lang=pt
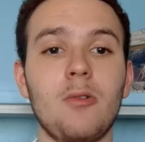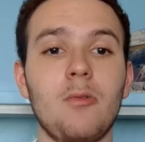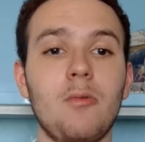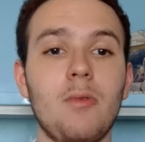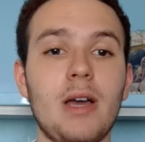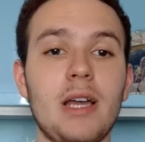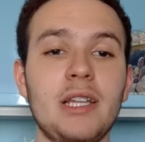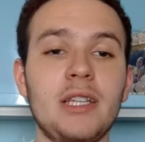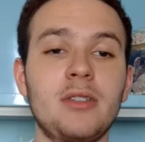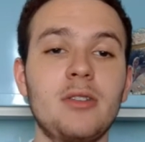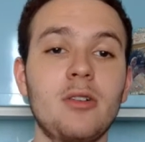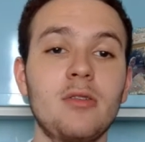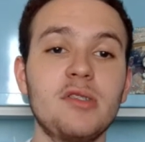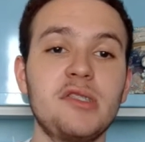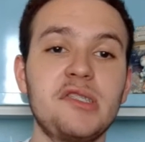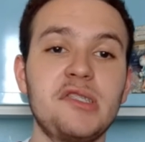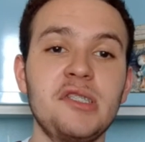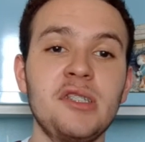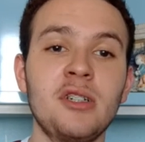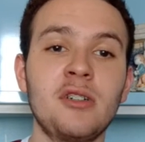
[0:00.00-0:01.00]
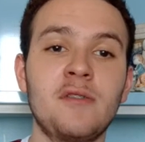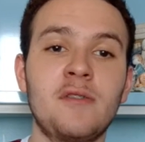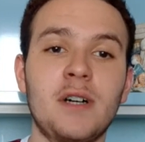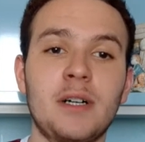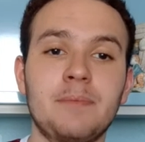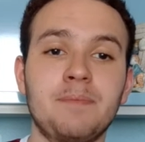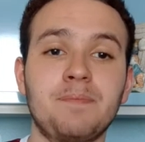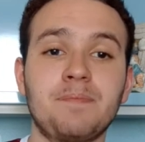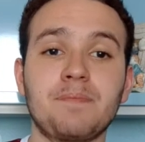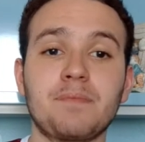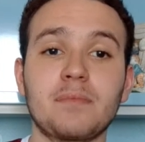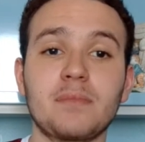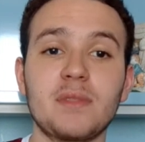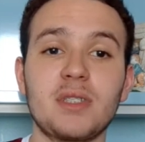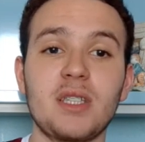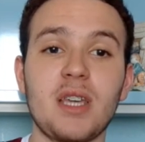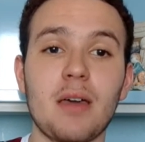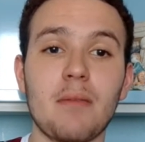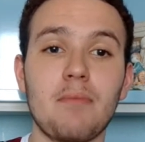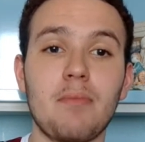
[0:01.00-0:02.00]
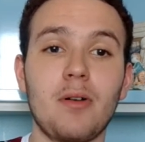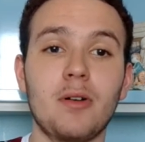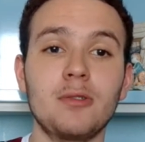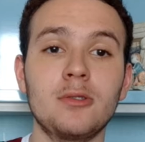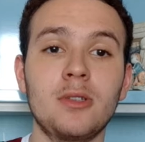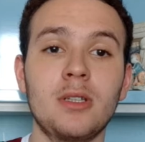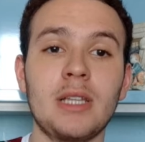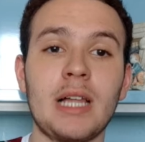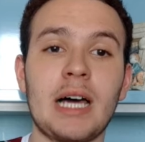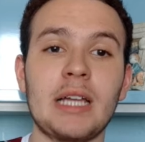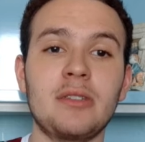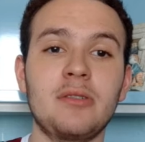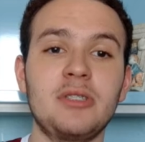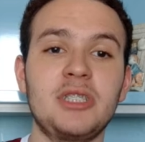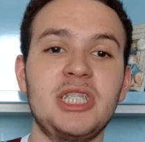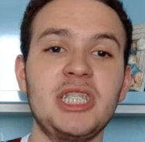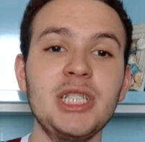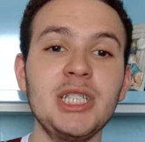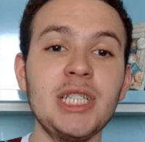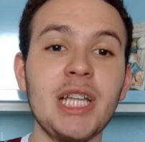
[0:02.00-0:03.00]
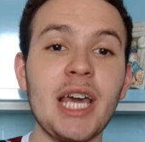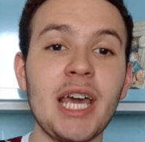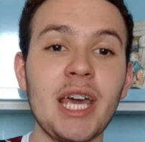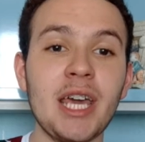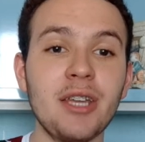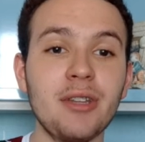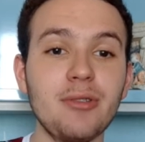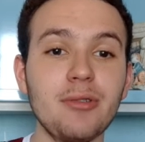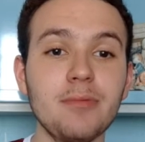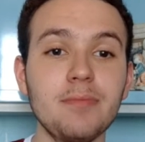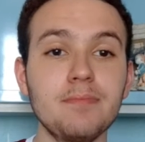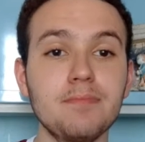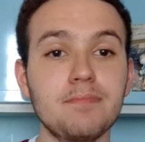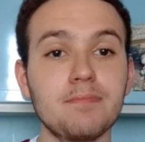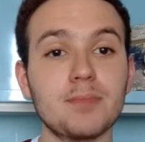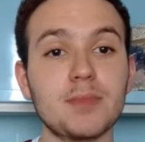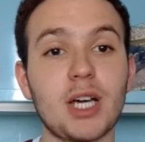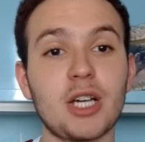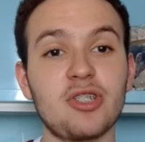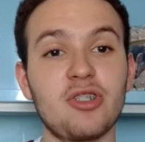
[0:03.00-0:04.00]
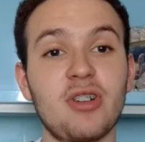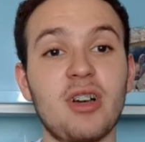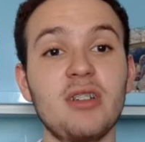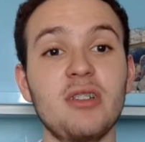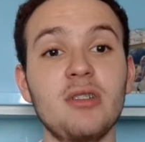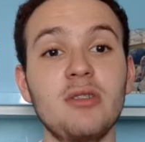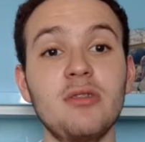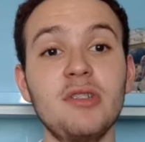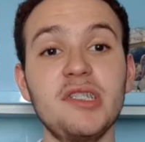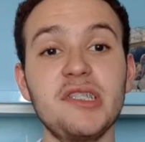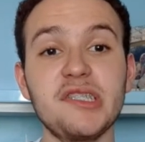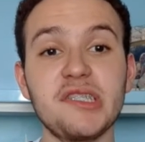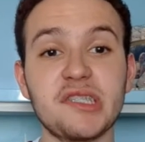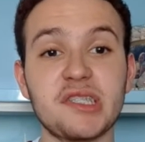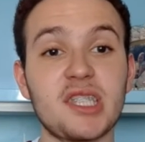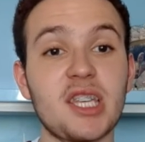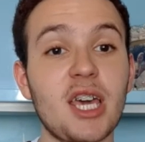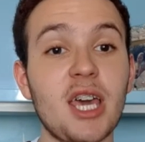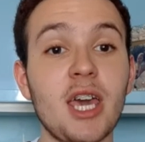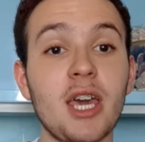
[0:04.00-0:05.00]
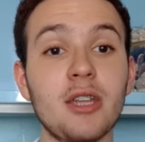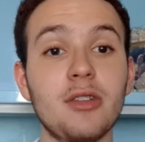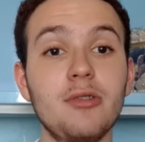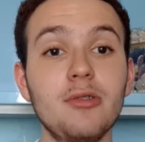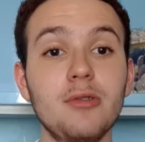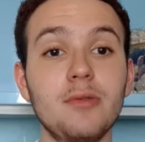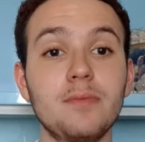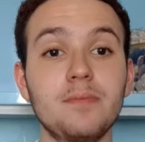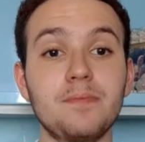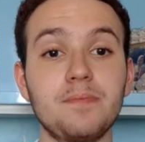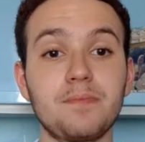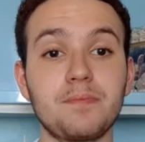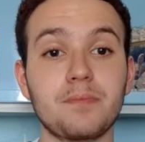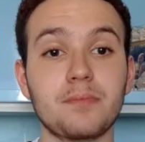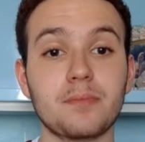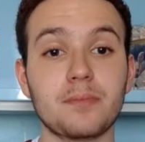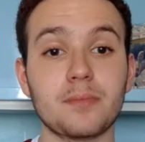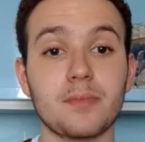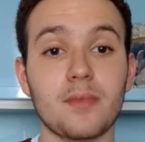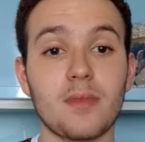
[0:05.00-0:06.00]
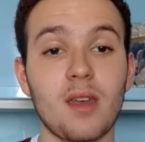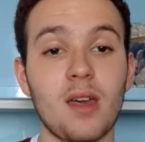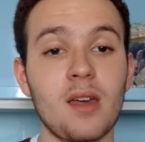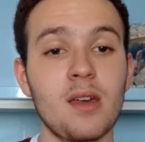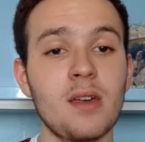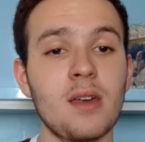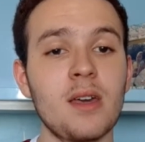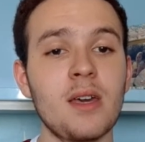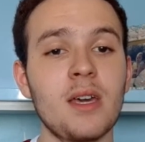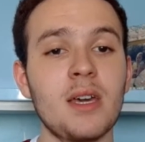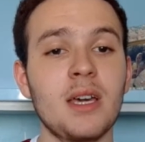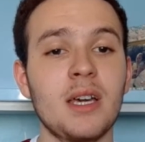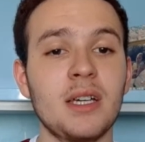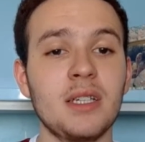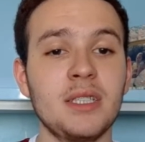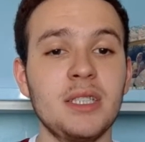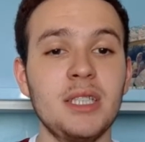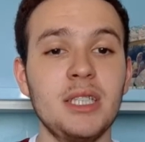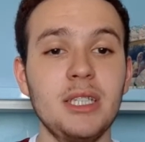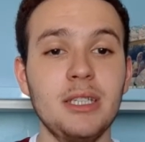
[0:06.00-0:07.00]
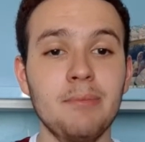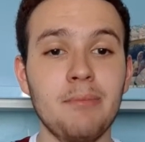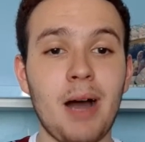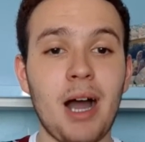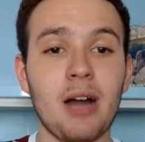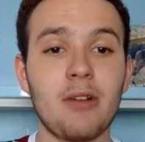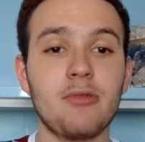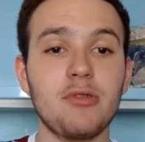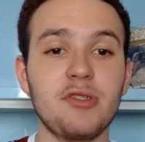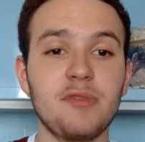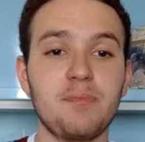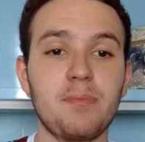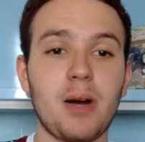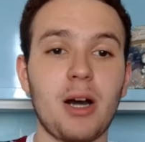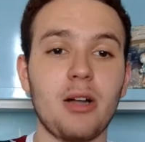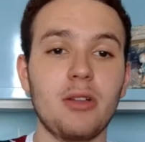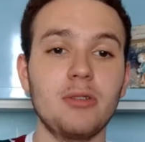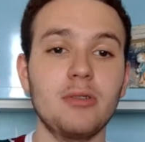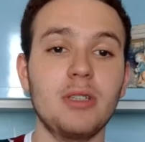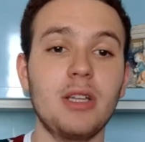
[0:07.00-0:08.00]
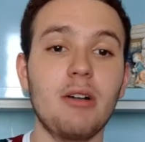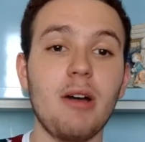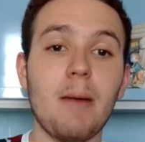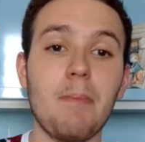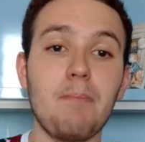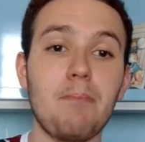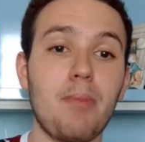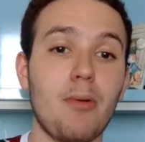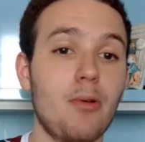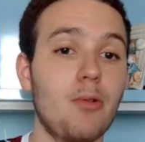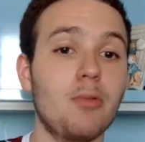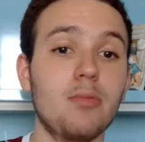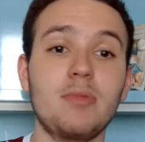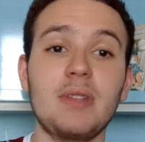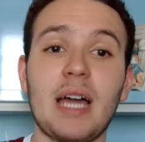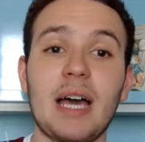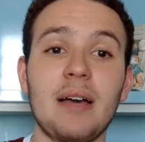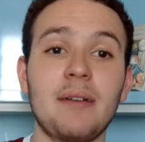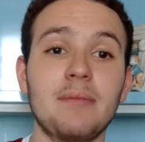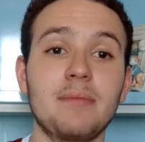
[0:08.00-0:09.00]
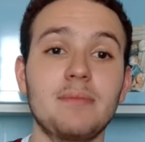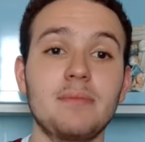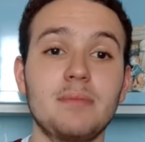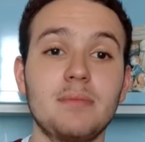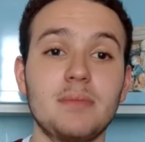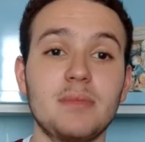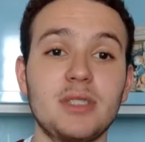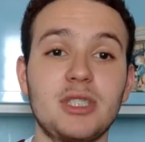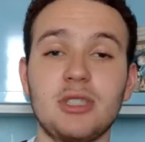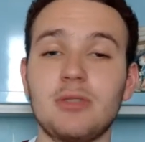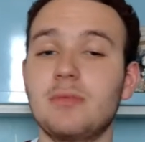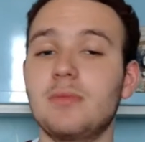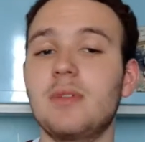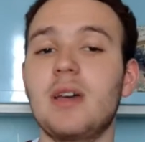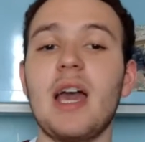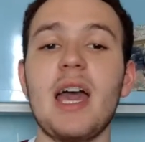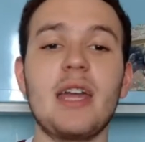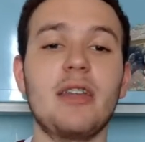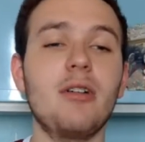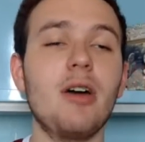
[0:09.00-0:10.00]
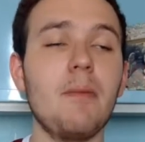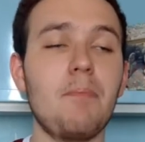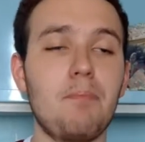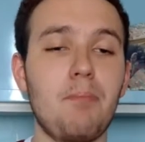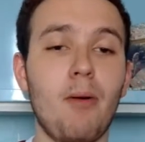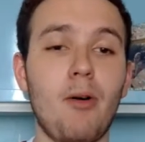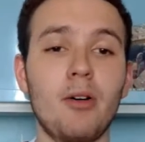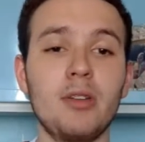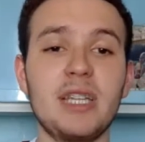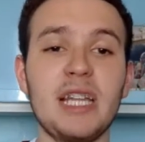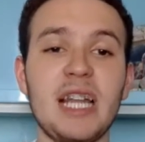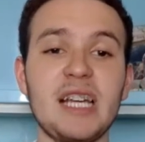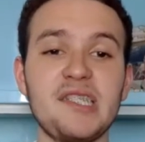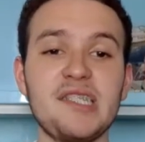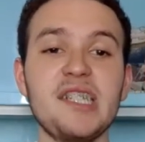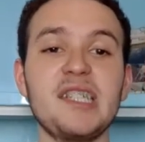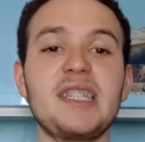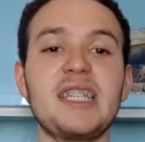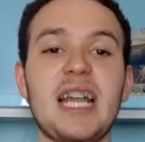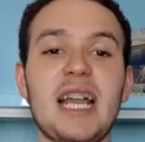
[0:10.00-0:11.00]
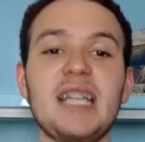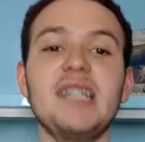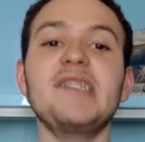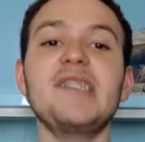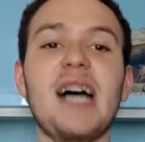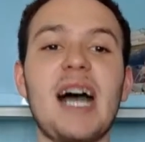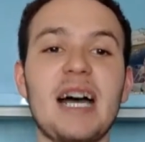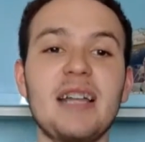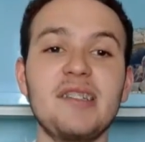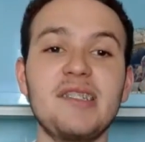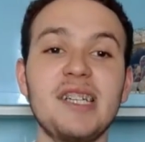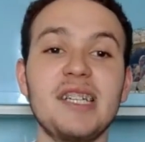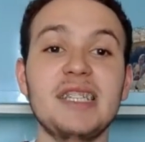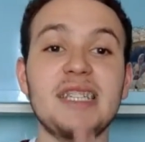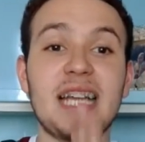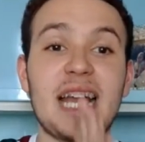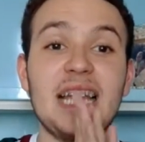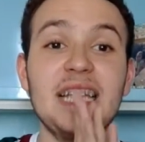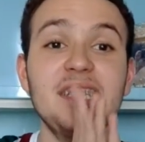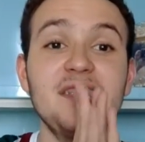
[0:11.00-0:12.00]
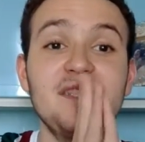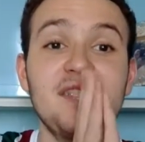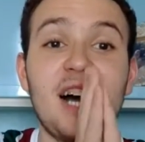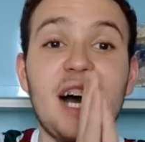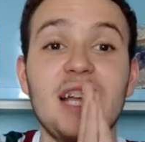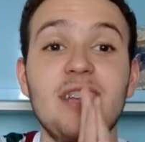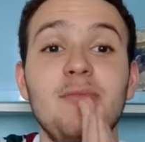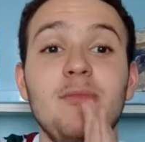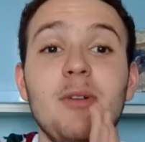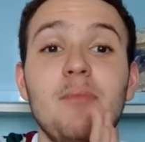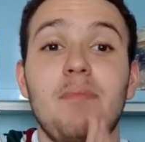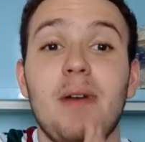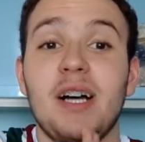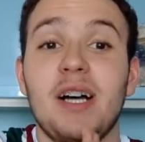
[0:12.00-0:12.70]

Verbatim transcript: O Wellington Silva, que é bom no lado direito, tá jogando no esquerdo. E Marcos Paulo não é ponta. De, é, não é ponta, ele é centralizado. Centralizado, meu